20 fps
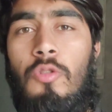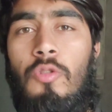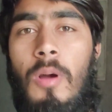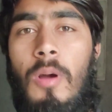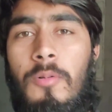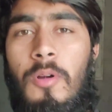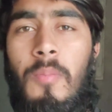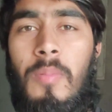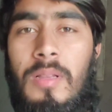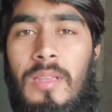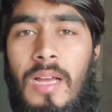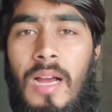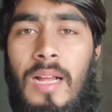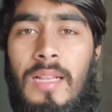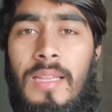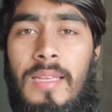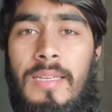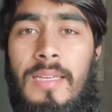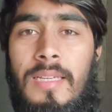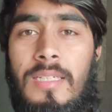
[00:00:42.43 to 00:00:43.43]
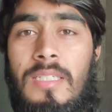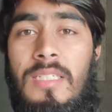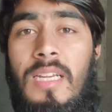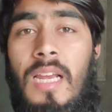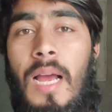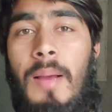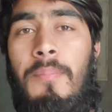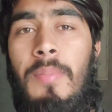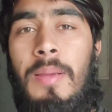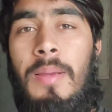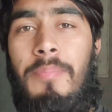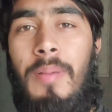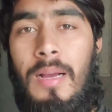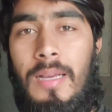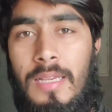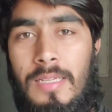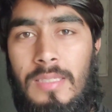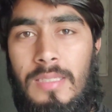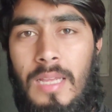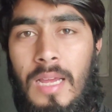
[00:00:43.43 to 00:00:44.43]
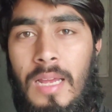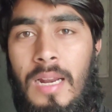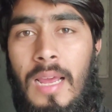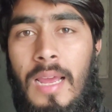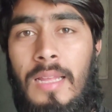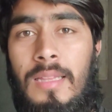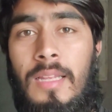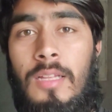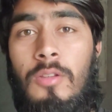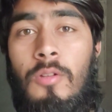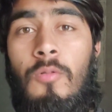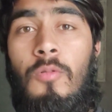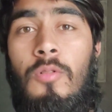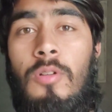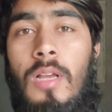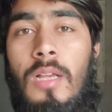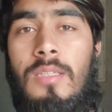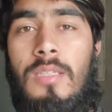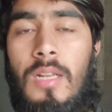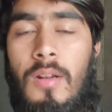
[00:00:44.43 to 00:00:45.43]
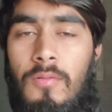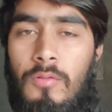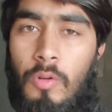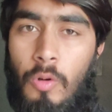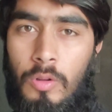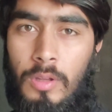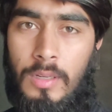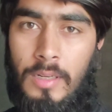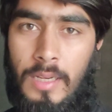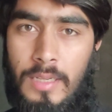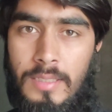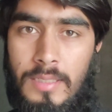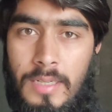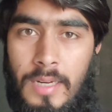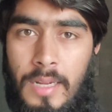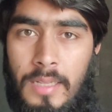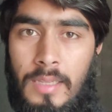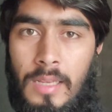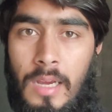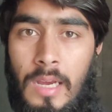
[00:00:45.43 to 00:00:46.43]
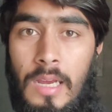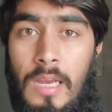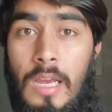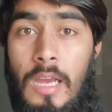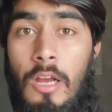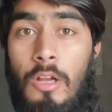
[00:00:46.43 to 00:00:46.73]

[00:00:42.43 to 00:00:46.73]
तो आपको बता दें कि शयाब भाई पाकिस्तान आए थे तो उनका सिर्फ दो दिन का स्टे था